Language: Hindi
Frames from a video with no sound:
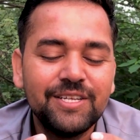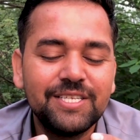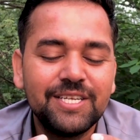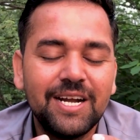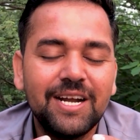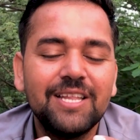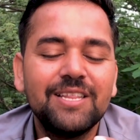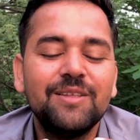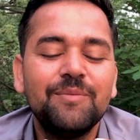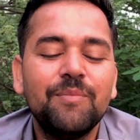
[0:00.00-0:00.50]

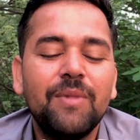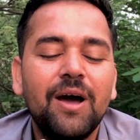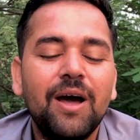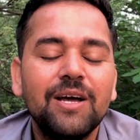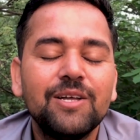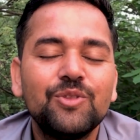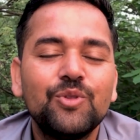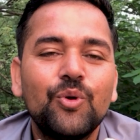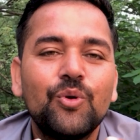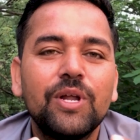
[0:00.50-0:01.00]
सारा
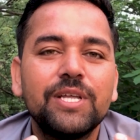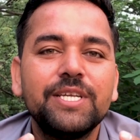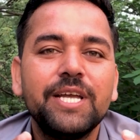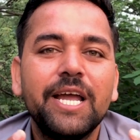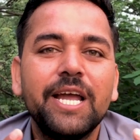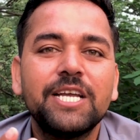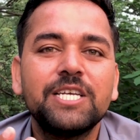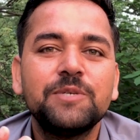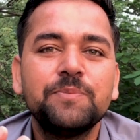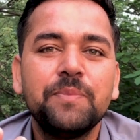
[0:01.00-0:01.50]
दिमाग थोड़ा जा
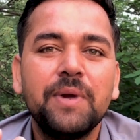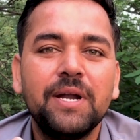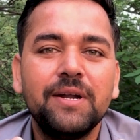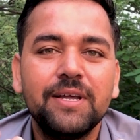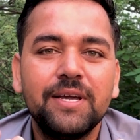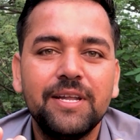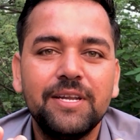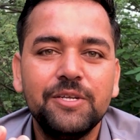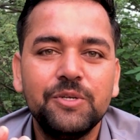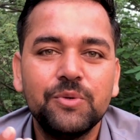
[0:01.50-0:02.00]
एक्सपेंड
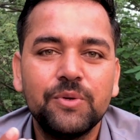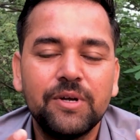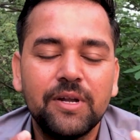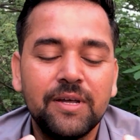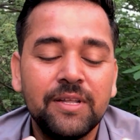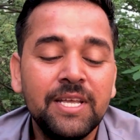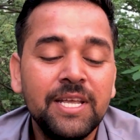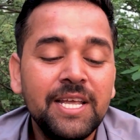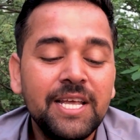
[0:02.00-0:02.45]
करी छोड़ना